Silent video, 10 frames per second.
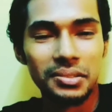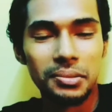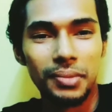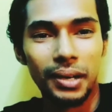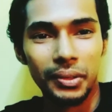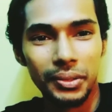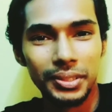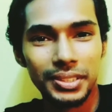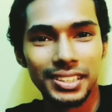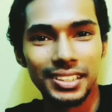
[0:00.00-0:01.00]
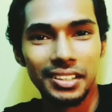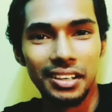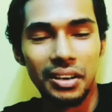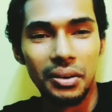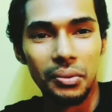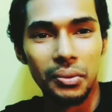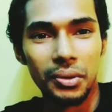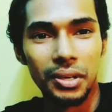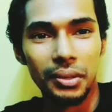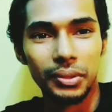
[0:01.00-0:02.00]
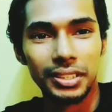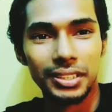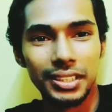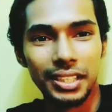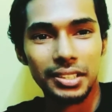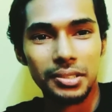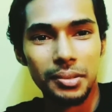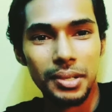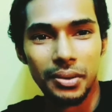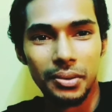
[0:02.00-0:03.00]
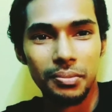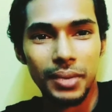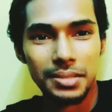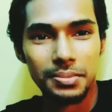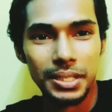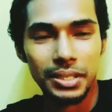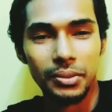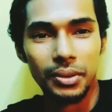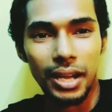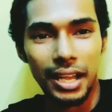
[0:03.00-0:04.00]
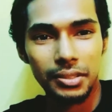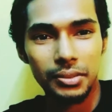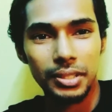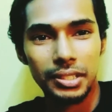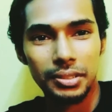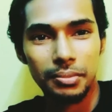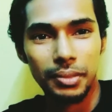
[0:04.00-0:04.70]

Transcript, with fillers: খুব ভালোই হয়েছে ওর এই অত্যাচার থেকে সবাই এখন বাঁচবে ওর আইডি দুইটা যদি